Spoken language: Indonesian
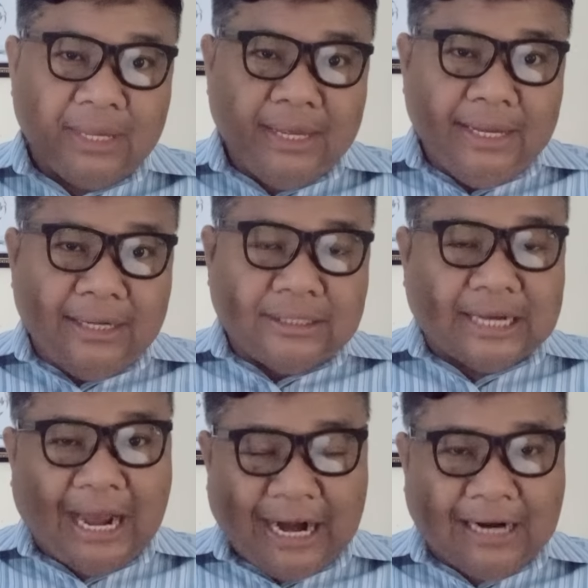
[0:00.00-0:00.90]

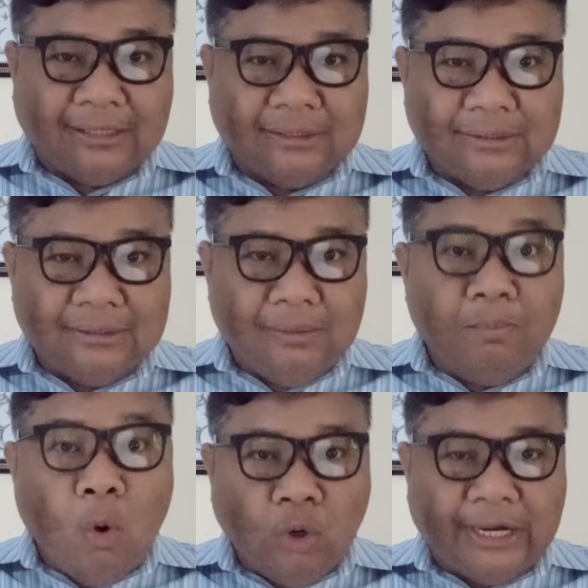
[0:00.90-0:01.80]
Sekarang
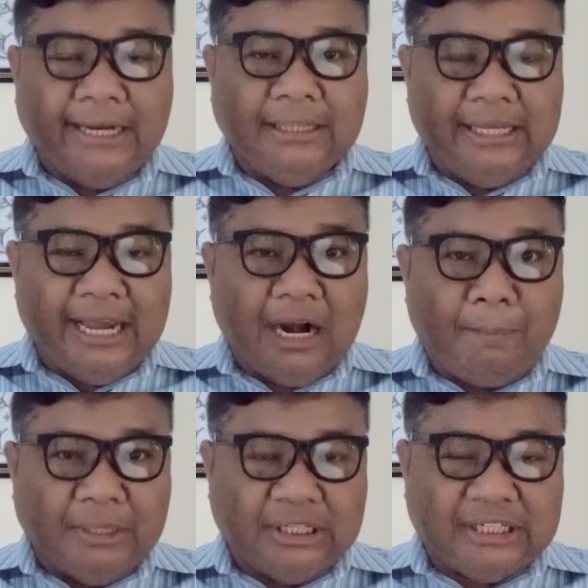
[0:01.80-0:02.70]
mungkin tinggal
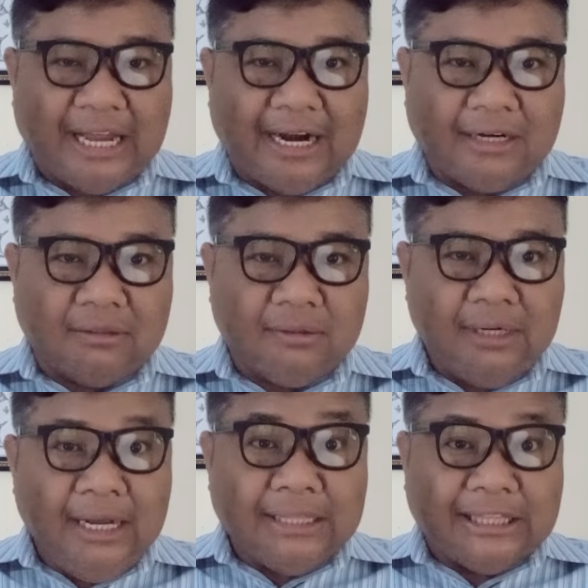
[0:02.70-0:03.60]
penyesalan,
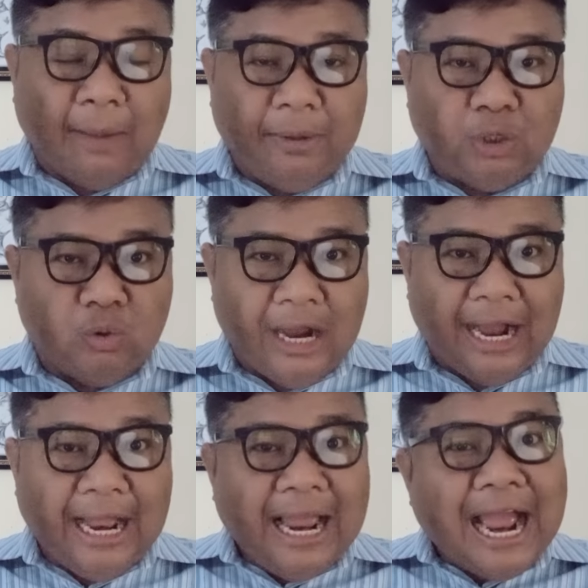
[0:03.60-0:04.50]
tetapi juga
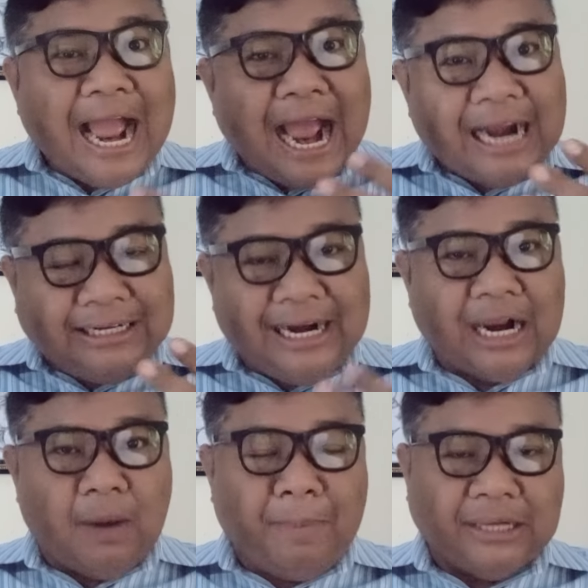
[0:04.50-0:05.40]
ada
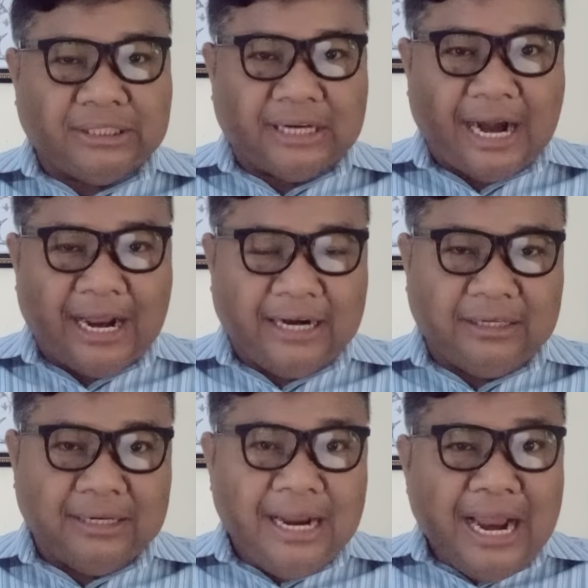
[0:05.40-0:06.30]
kepasrahan,
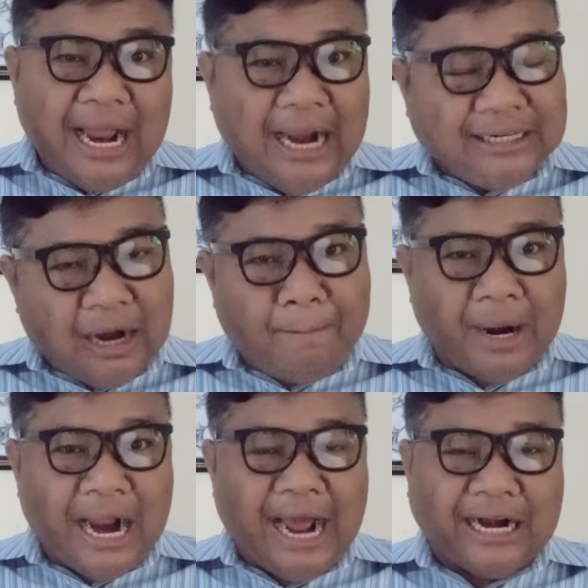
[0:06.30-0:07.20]
ada
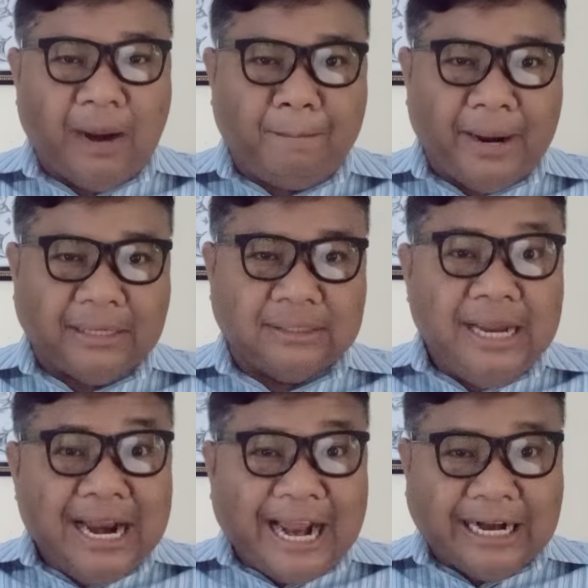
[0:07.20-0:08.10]
pengharapan,
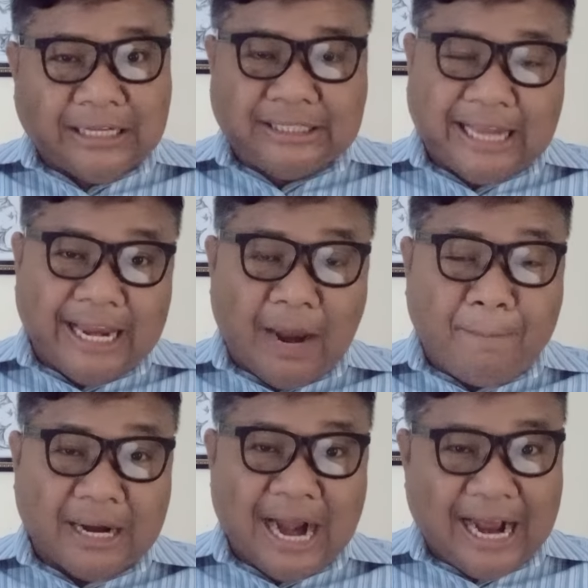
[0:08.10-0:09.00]
karena saya
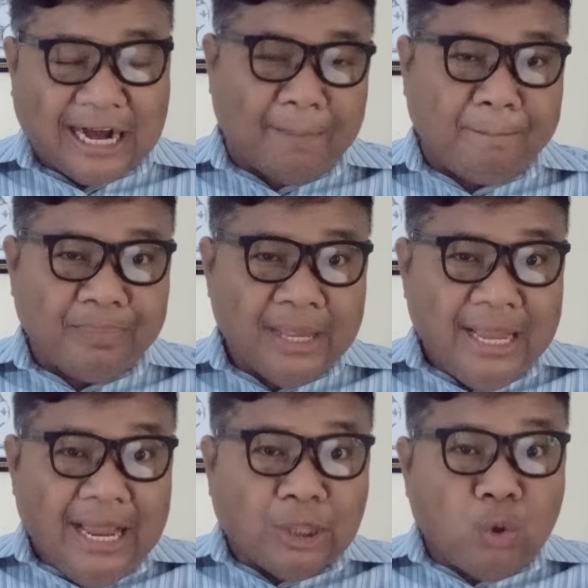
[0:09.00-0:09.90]
berharap
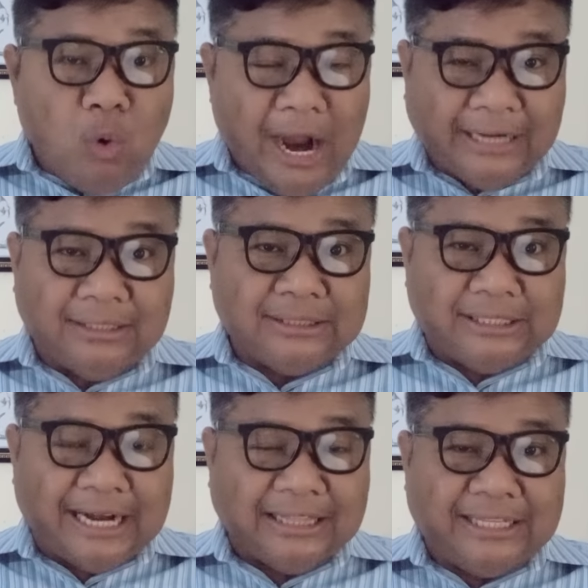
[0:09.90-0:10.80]
Tuhan
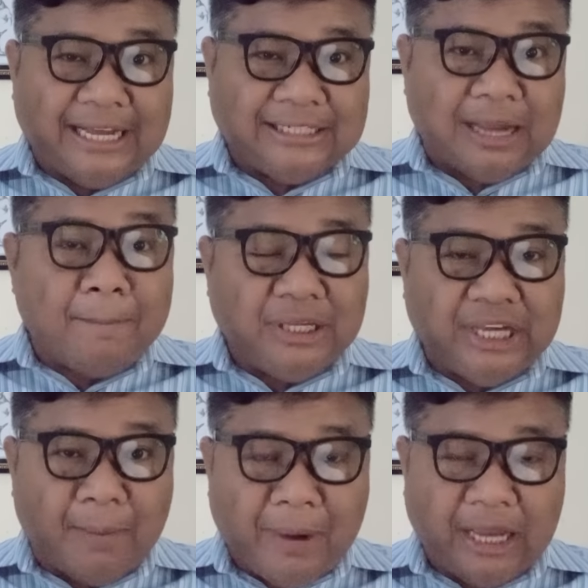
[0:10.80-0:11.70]
senantiasa
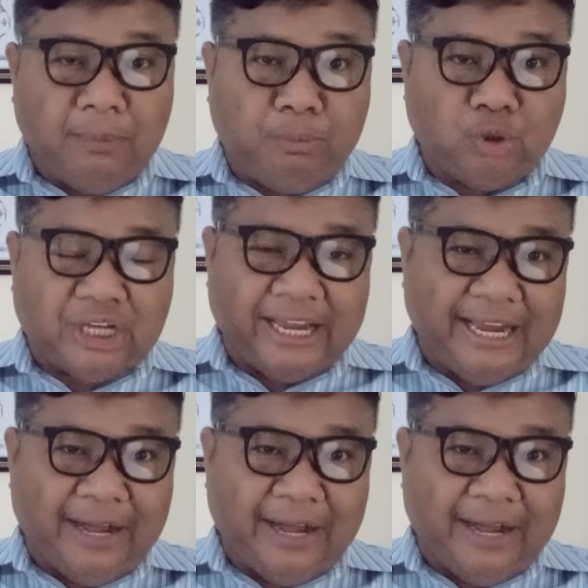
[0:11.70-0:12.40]
menjamah ibu saya.